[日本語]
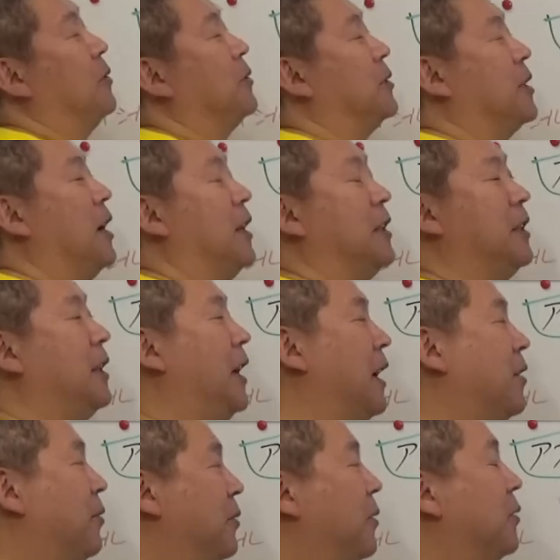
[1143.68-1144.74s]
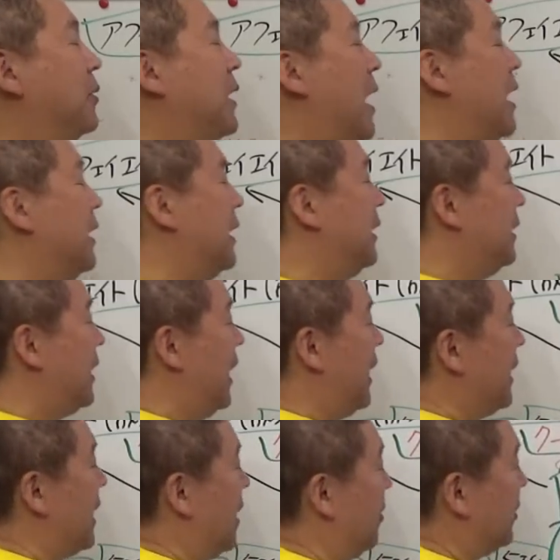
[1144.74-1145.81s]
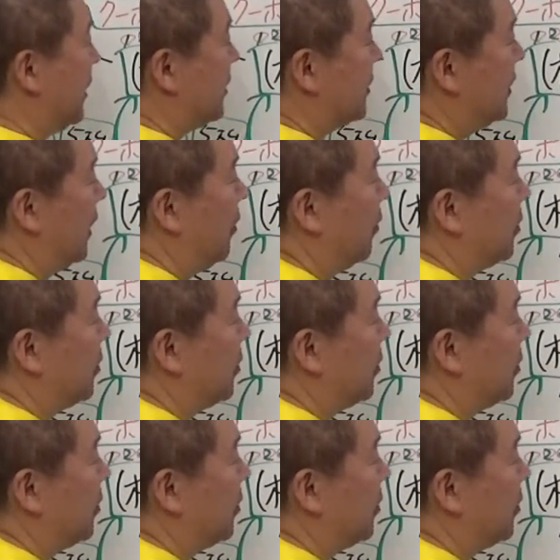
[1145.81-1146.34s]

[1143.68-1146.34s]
のを使って、この定価をですね、